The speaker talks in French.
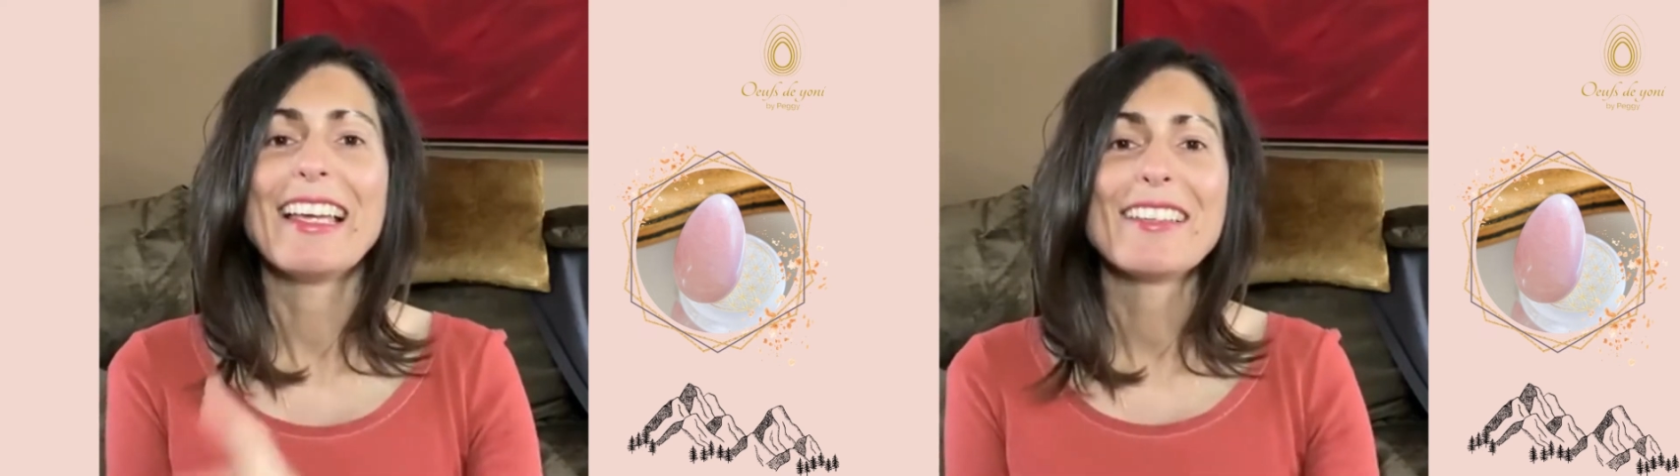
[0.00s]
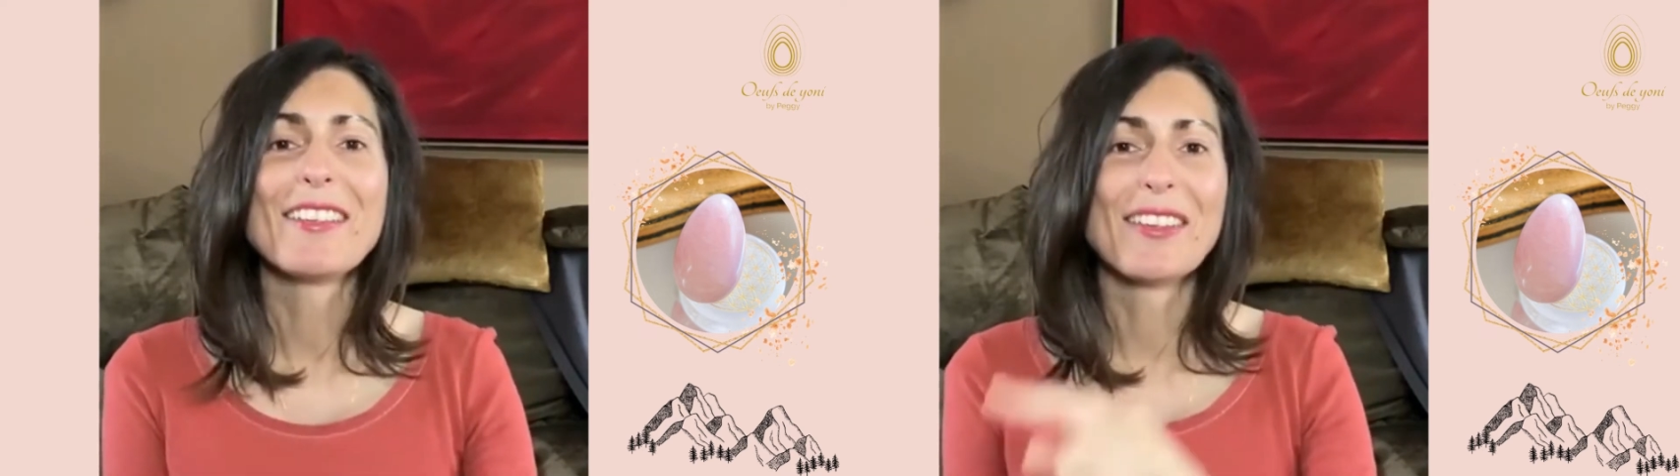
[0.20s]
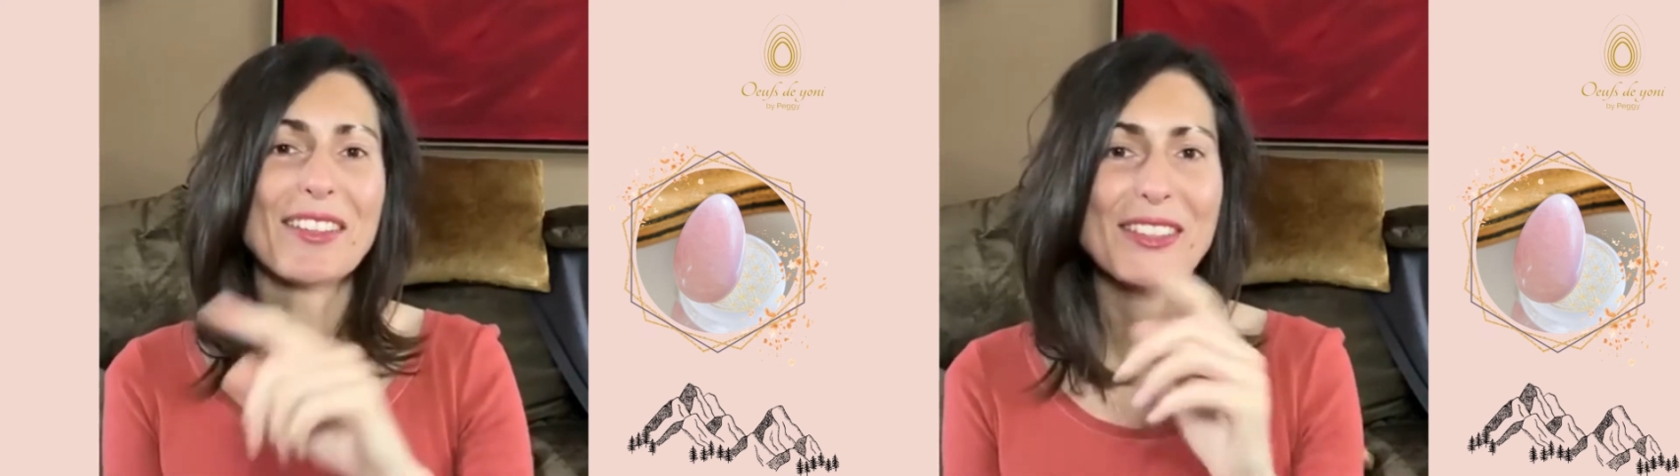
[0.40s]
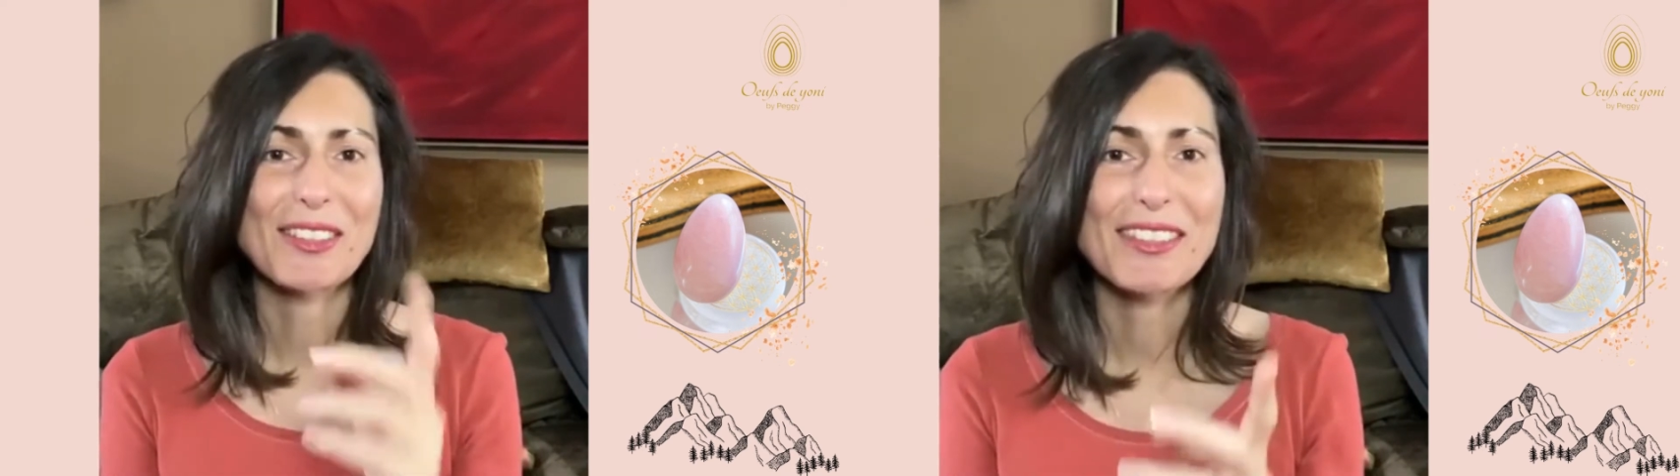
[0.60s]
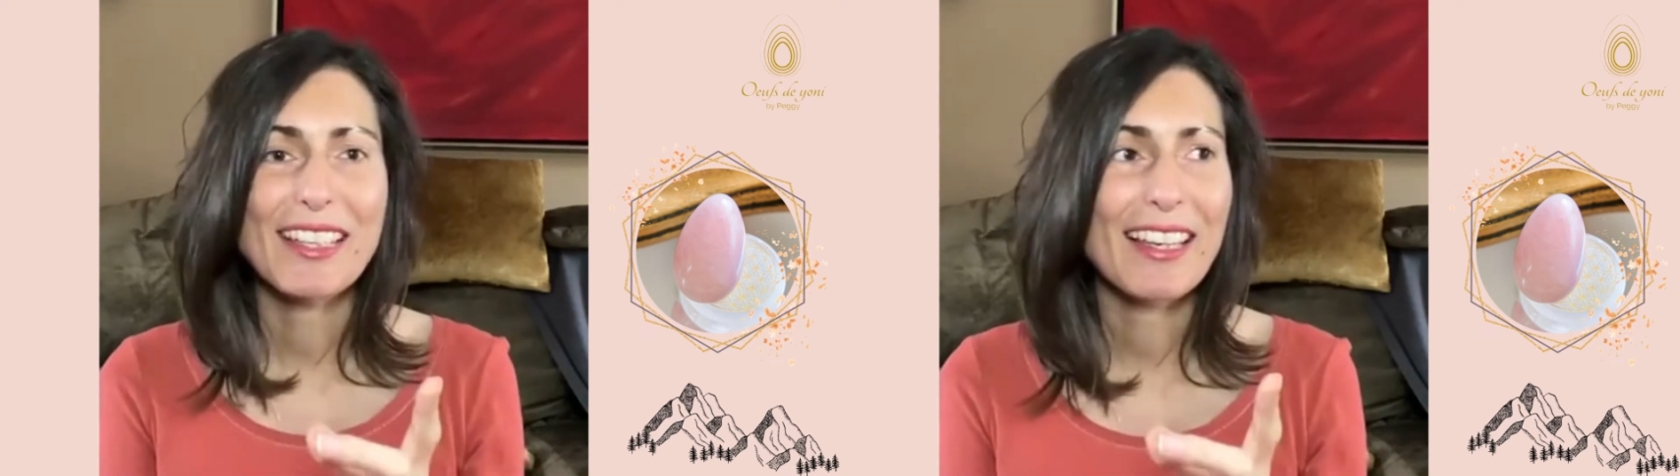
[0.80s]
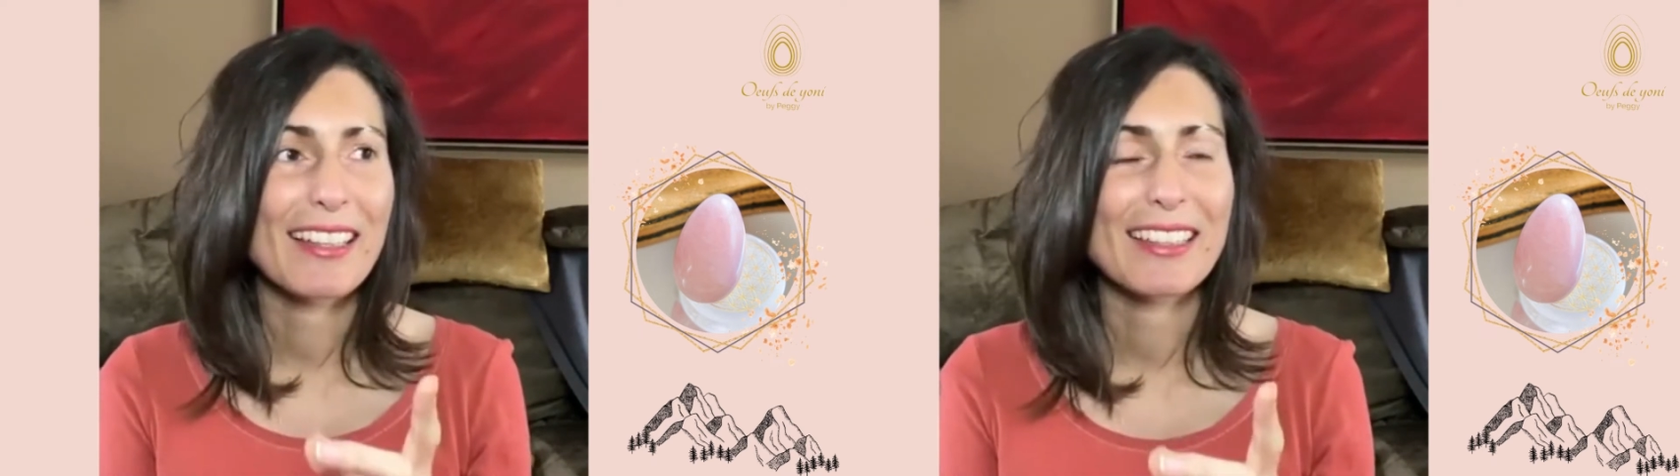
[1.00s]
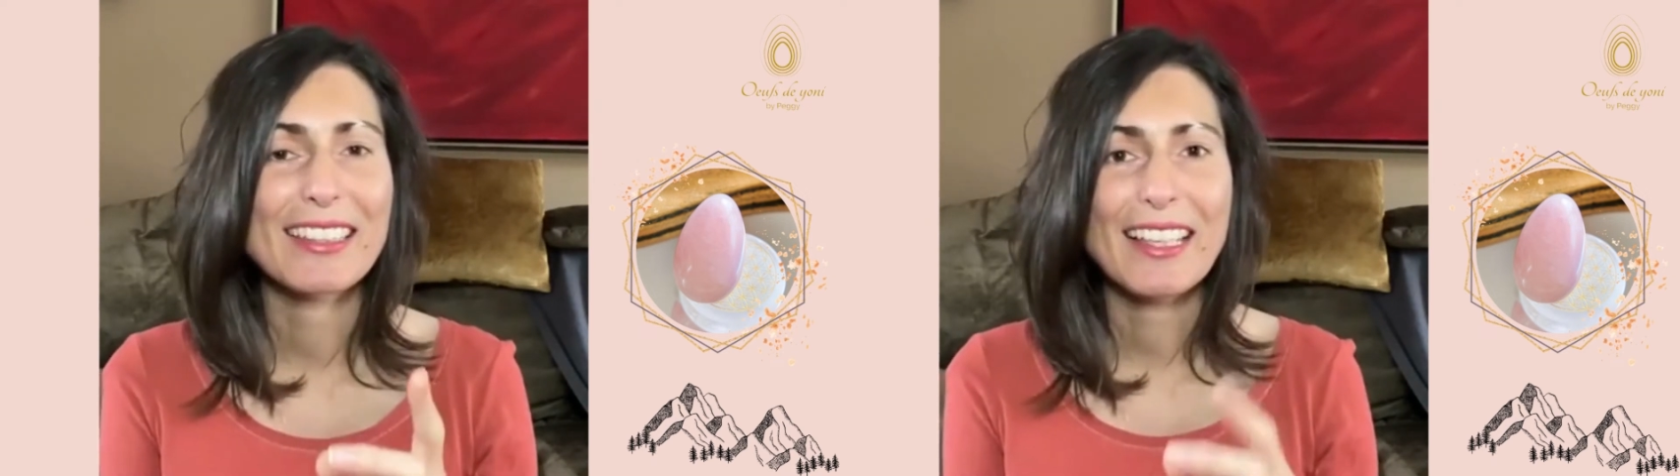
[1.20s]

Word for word: Et de l'autre côté, il